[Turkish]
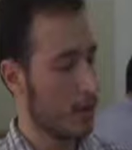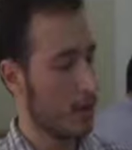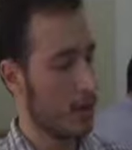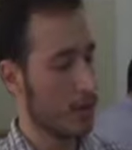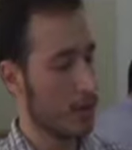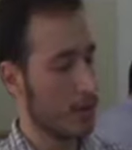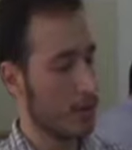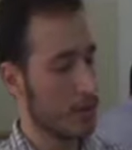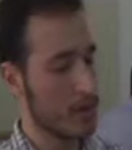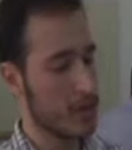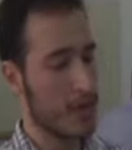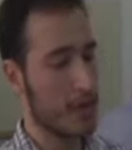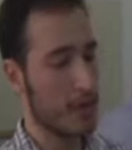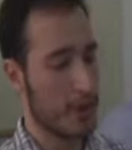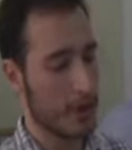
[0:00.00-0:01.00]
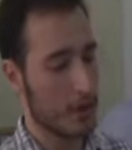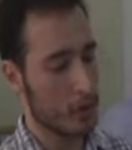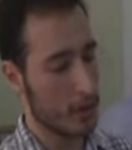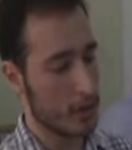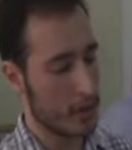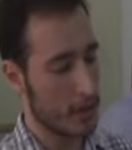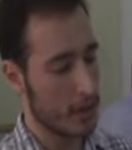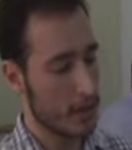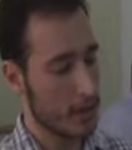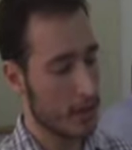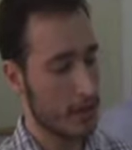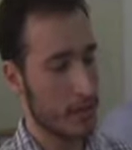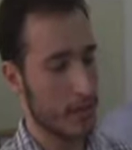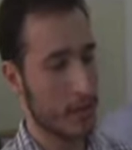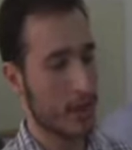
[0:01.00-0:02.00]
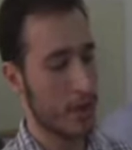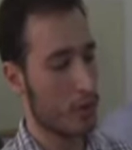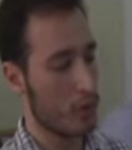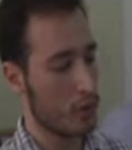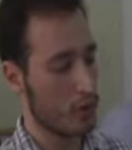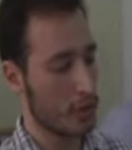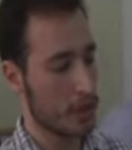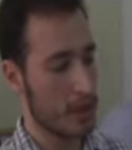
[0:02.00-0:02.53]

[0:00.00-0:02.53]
Ee, biz kamerayı kullanarak görüntü